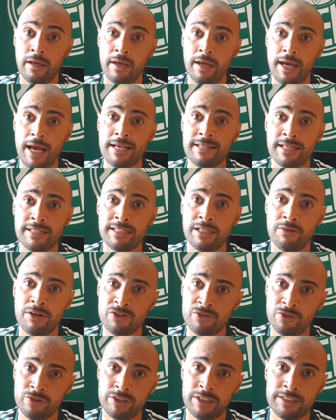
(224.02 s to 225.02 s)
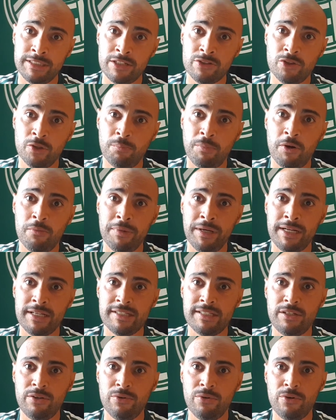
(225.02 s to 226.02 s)
essas são as notícias do
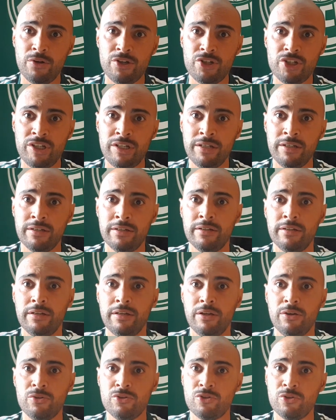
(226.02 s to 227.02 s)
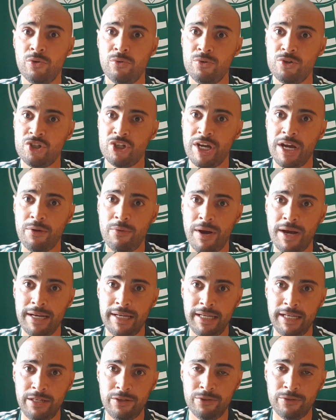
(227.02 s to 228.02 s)
Palmeiras de hoje. Eu sou o
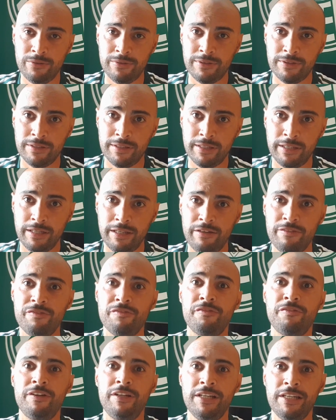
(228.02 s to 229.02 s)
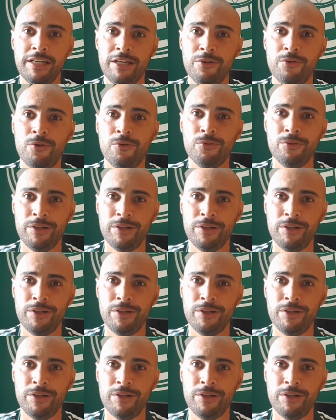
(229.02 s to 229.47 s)
Jaguarino e fiquem com